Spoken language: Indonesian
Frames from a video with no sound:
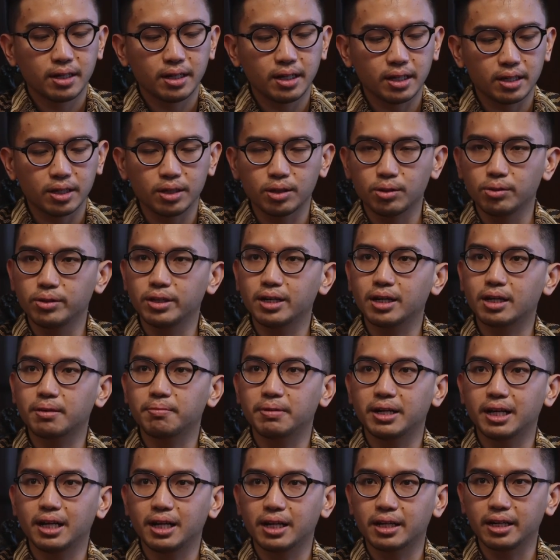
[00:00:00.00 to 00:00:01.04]
ya tentunya
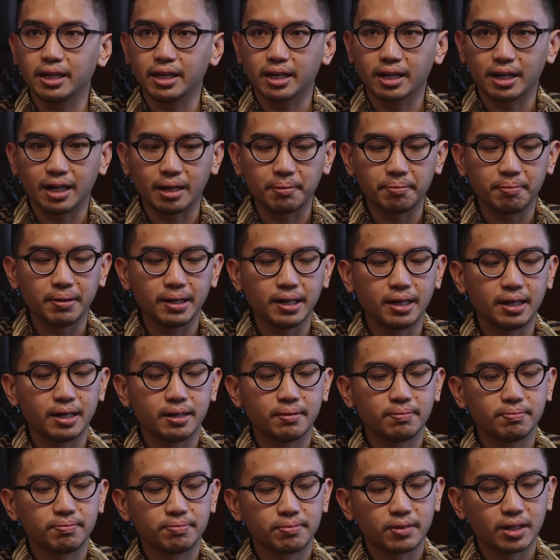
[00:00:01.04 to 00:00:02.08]
kembali lagi ya kenapa
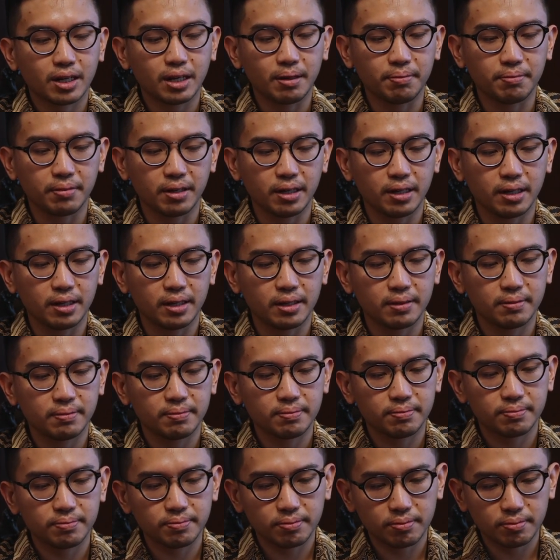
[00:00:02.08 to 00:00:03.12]
kami
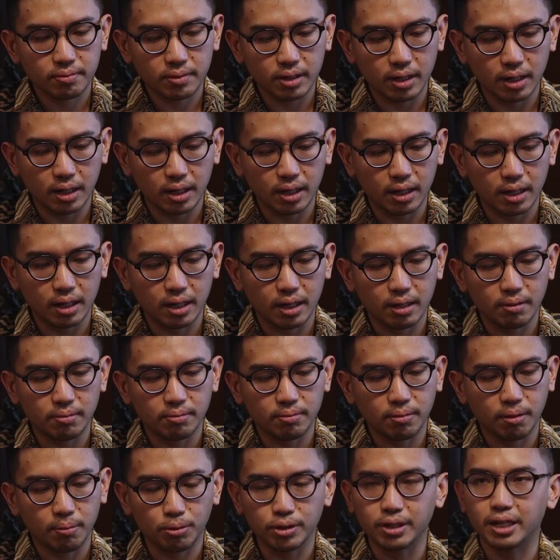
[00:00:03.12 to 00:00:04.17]
uh,
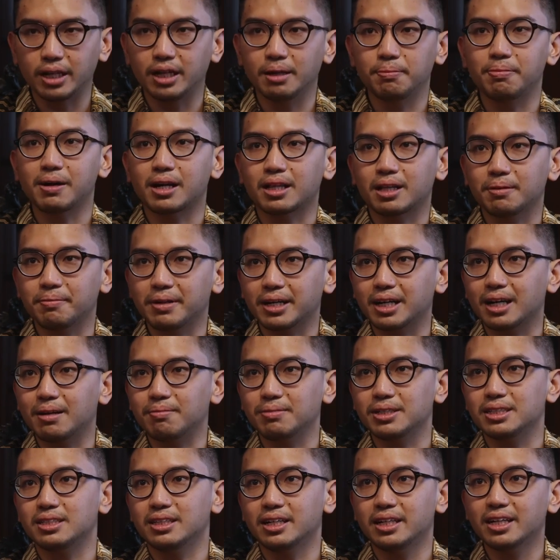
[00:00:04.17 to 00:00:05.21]
mempunyai departemen
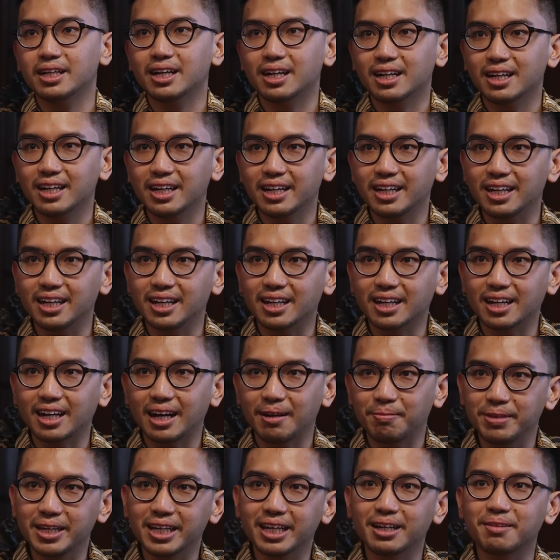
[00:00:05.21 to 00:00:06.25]
kami sendiri karena ya
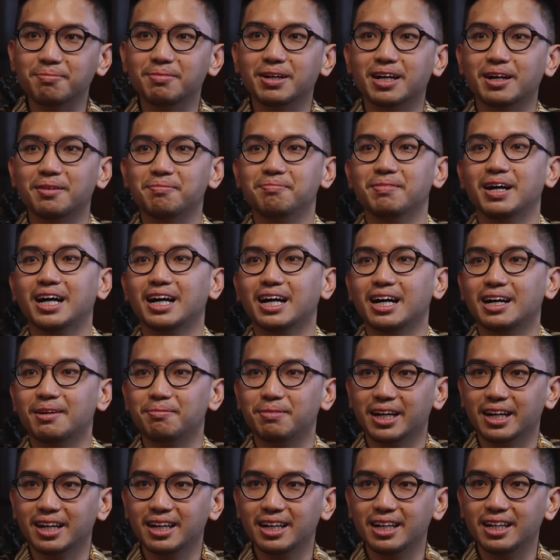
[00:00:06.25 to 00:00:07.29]
kami ingin mengembangkan
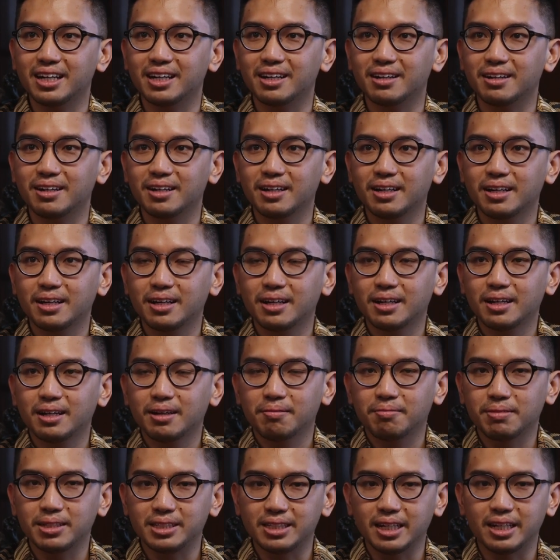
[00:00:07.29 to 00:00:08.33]
mereka dan
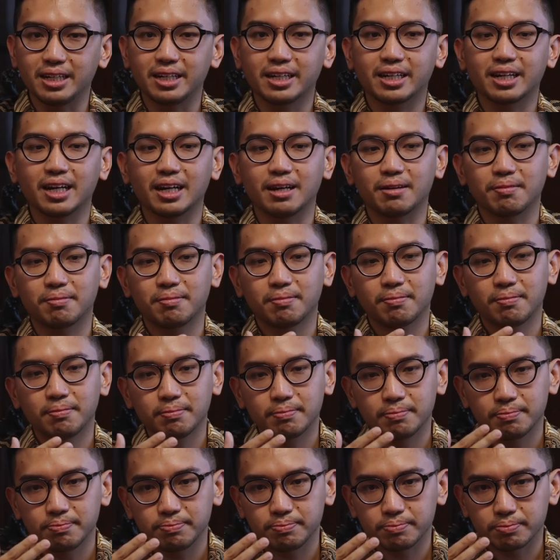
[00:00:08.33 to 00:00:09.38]
menjadikan
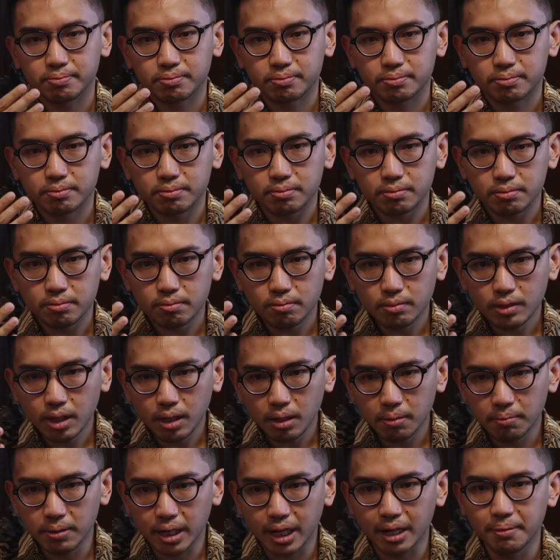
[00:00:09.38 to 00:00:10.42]

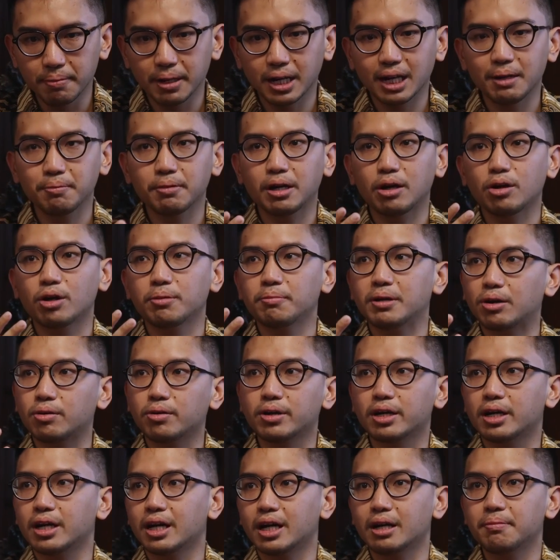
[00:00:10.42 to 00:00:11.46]
bagaimana melalui
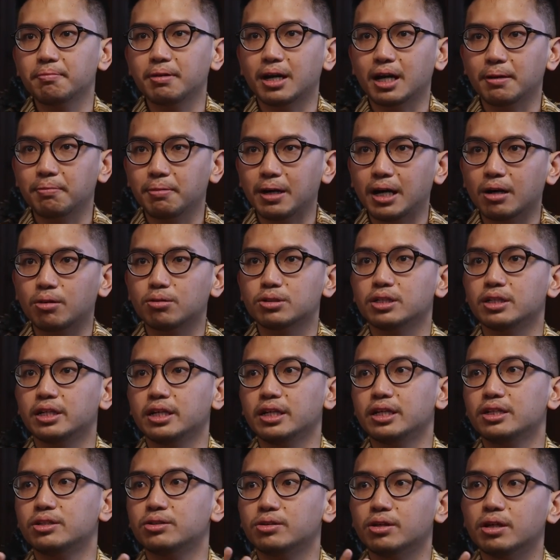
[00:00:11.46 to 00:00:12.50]
negara para pelaku seni
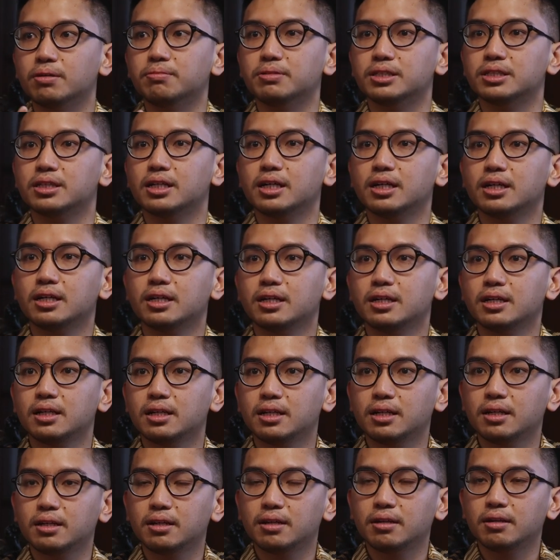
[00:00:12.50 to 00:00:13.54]
ini juga bisa
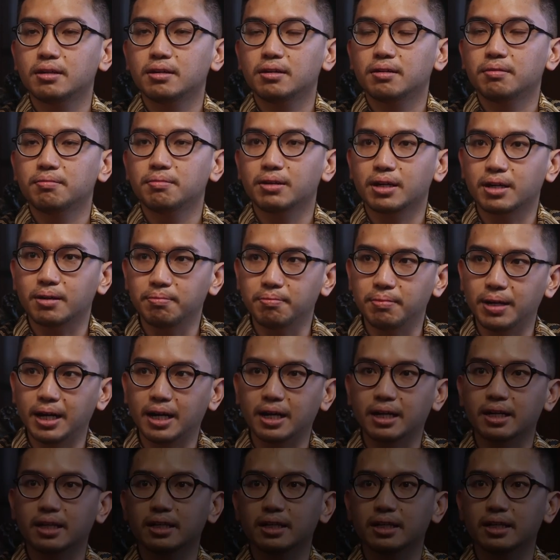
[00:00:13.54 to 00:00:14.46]
berkembang